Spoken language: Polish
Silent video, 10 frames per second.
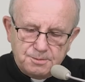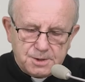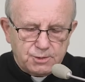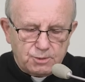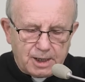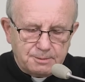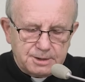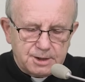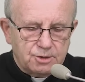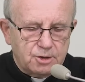Przywołajmy
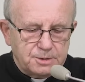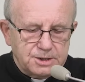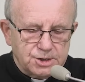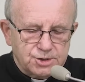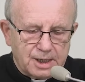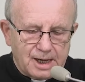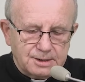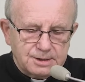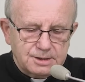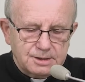ten opis jeszcze
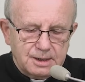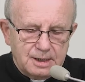raz.